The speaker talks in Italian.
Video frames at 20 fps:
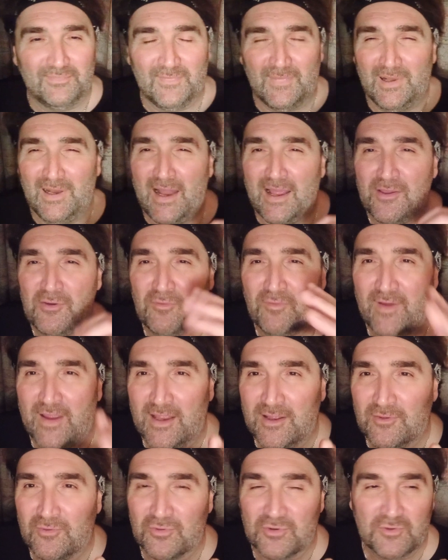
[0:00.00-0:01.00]
la
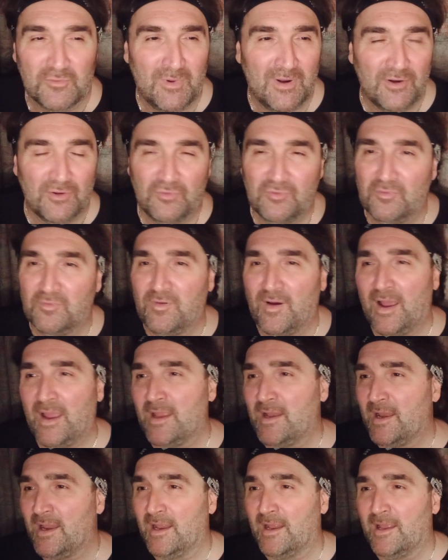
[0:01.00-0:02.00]
Juventus, quando tu fai
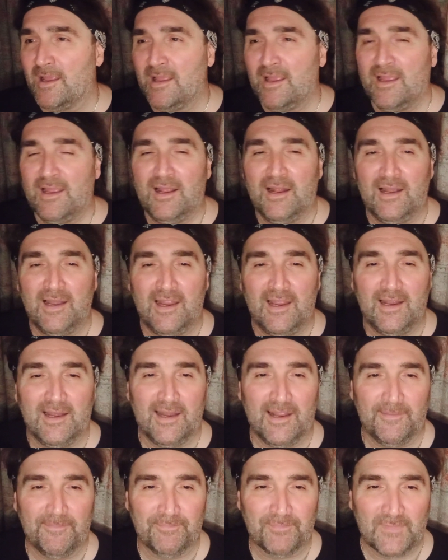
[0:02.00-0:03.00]
le, le,
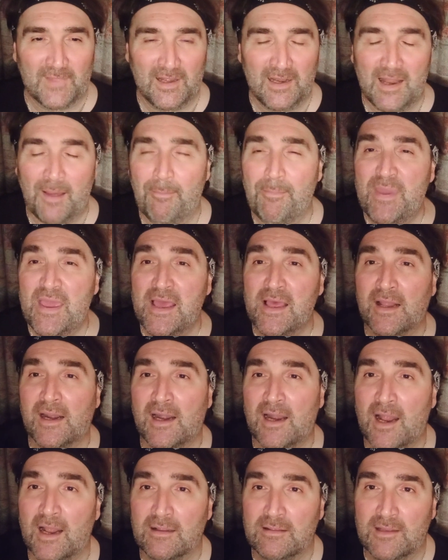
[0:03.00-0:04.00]
le, la
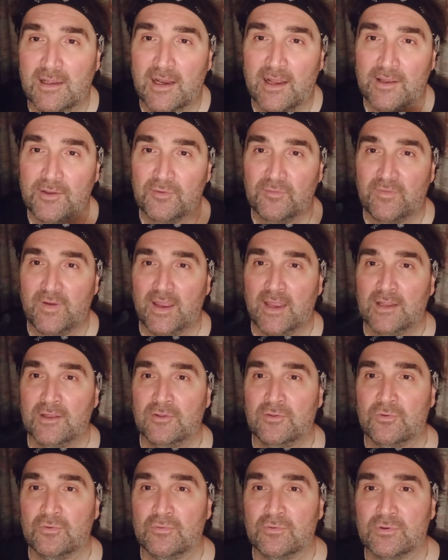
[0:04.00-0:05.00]
birra della
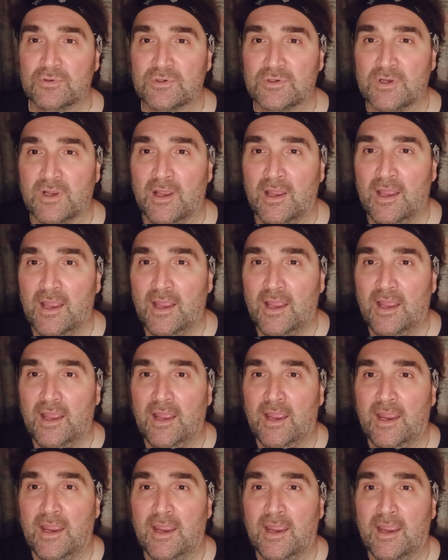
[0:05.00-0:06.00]
Juventus,
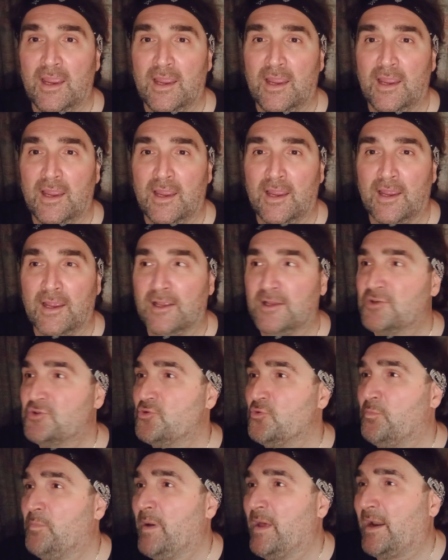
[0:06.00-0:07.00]
e, eh, e
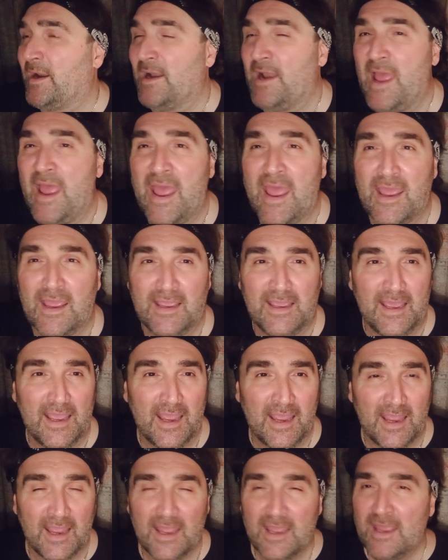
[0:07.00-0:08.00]

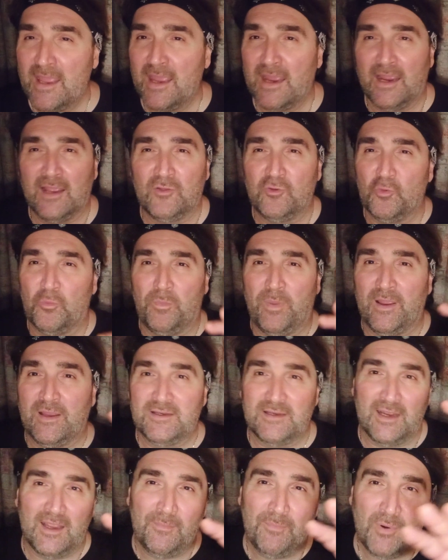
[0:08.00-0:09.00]
Superleghe, che tu
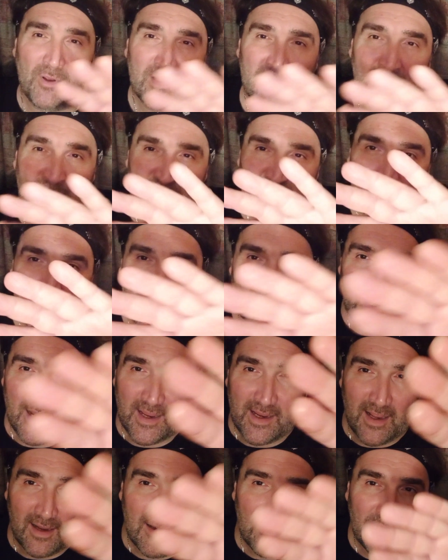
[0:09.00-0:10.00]
pensi che poi della Super
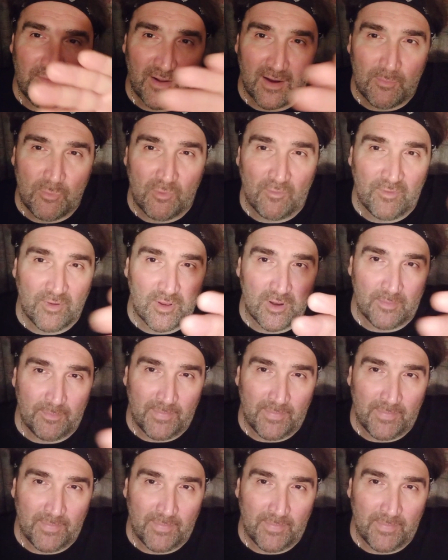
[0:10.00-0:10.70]
Superlega lì faremo un video a